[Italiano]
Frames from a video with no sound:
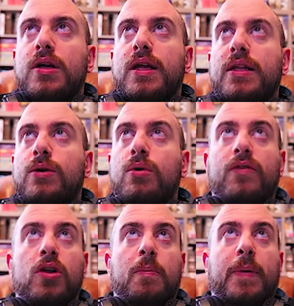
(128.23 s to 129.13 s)
che, di cui
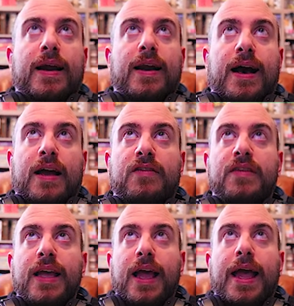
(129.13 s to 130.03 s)
voglio
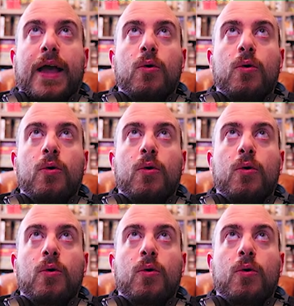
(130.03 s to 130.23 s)
parlarvi è